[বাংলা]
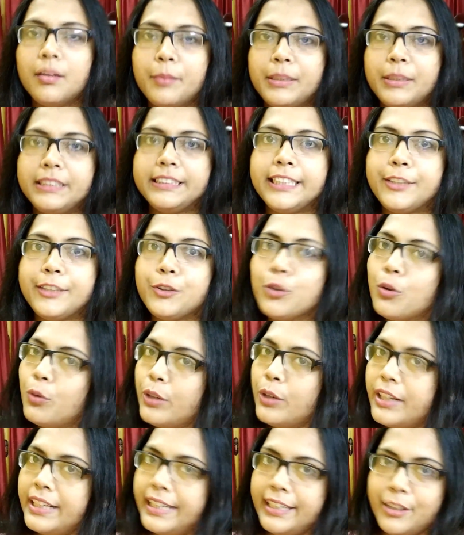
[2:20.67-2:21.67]
মানে সেদ্ধ
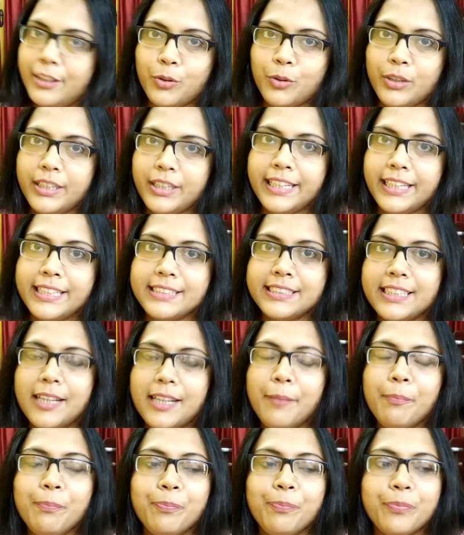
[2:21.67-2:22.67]
করে রেডি করে
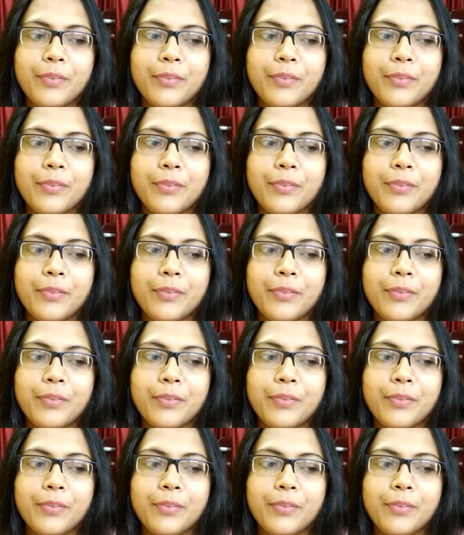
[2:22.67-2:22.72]
রেখেছিলাম